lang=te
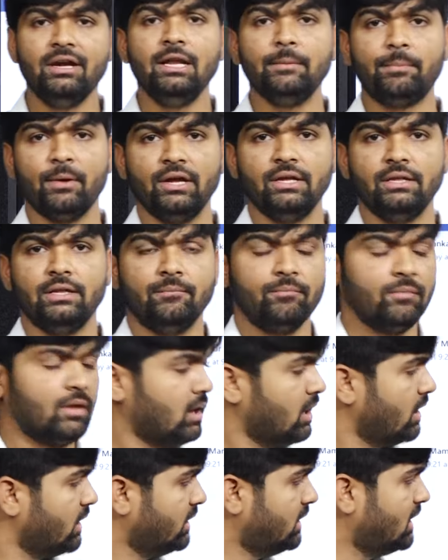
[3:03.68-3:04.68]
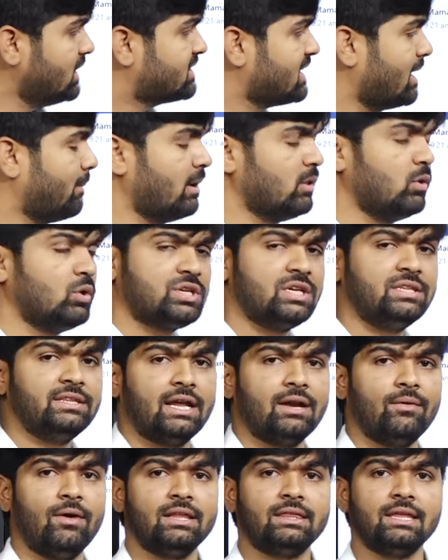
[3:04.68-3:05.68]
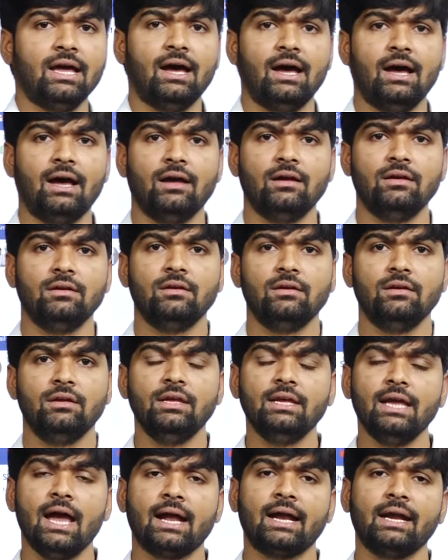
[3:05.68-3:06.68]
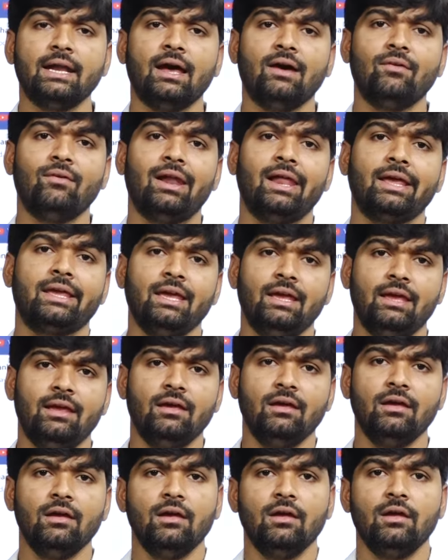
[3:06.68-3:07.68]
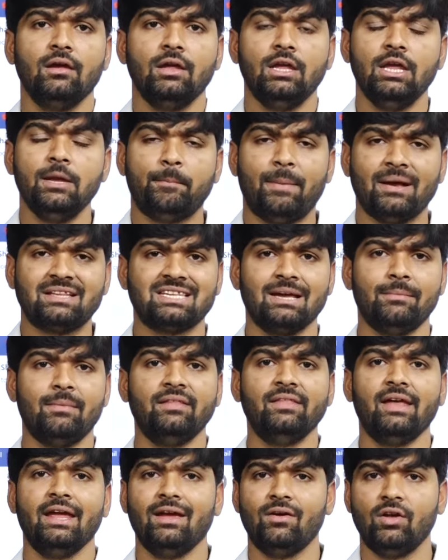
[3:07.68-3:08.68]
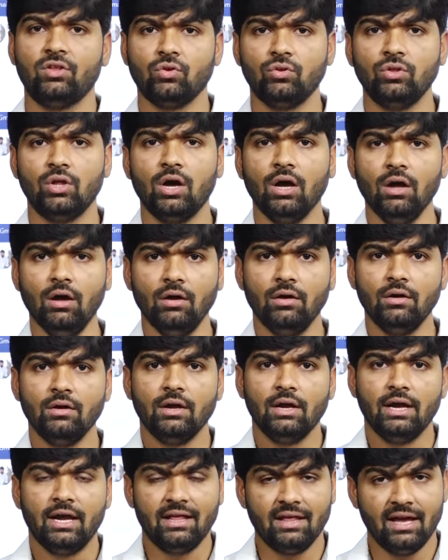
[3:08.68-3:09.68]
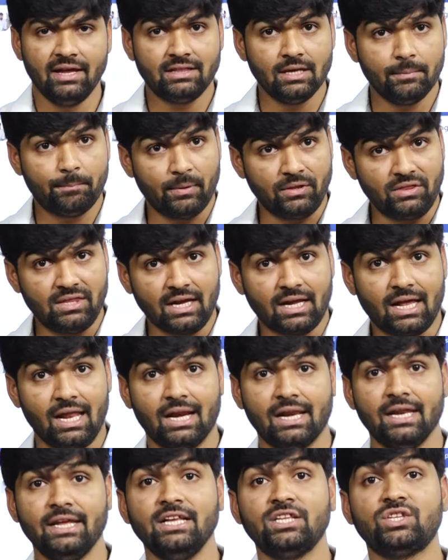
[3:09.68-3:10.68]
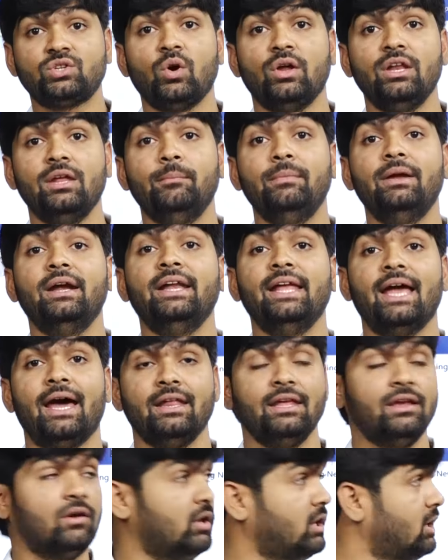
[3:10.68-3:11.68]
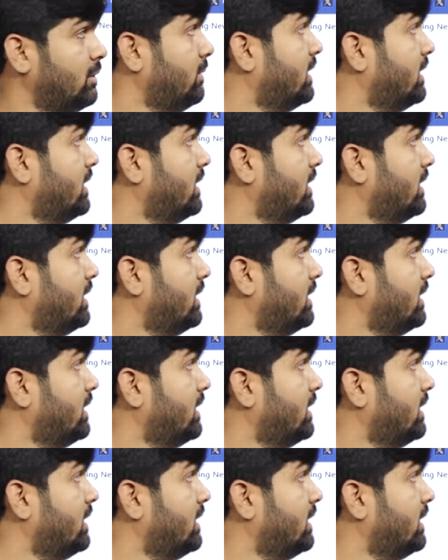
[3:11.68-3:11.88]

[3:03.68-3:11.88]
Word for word: నిండిపోయింది ఈ సభ చూసిన తర్వాత ఇక అక్కడ వాళ్ళకి ఈ పచ్చమంద ఏదైతుందో ఏదైతే పెద్ద కలరింగ్ ఇచ్చుకొని మీడియాని ఈ